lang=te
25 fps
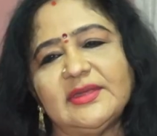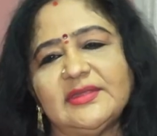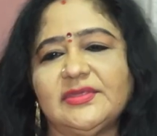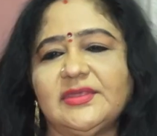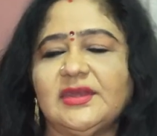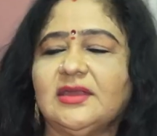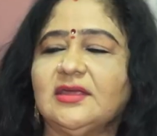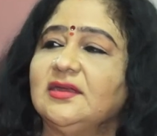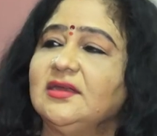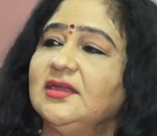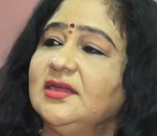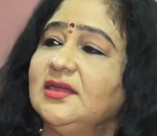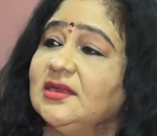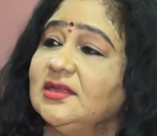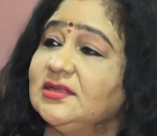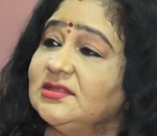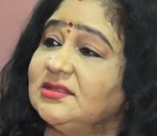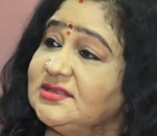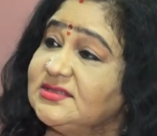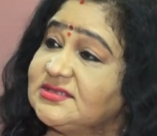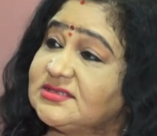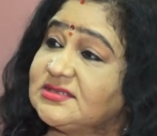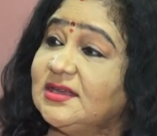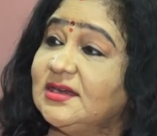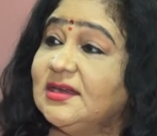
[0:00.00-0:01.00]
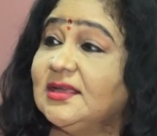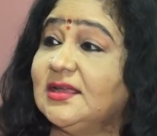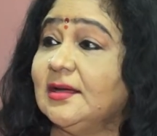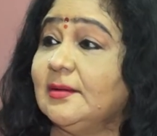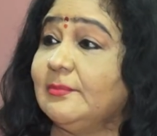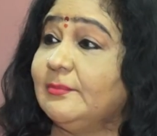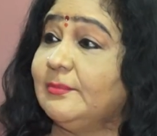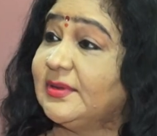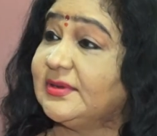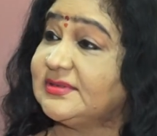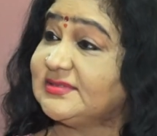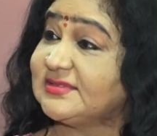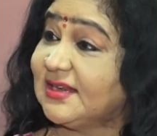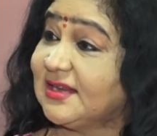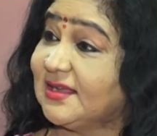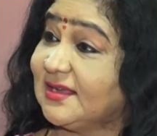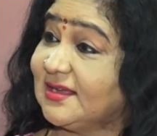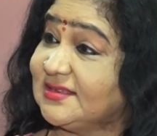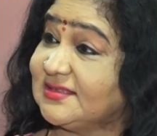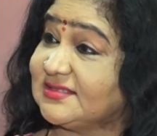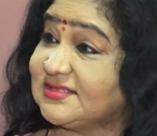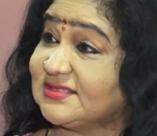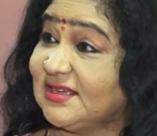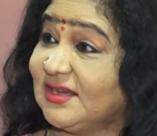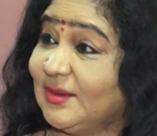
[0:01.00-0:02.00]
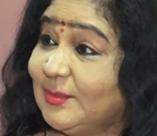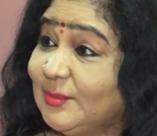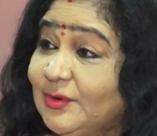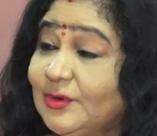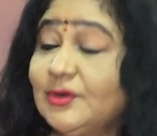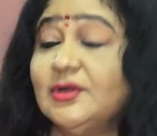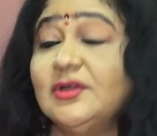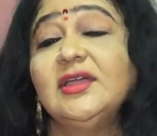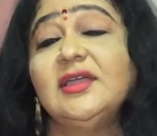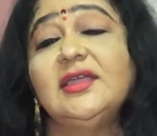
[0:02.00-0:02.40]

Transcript: పత్రికను ఇంటికి తీసుకెళ్ళి కంపల్సరీగా ఇస్తాము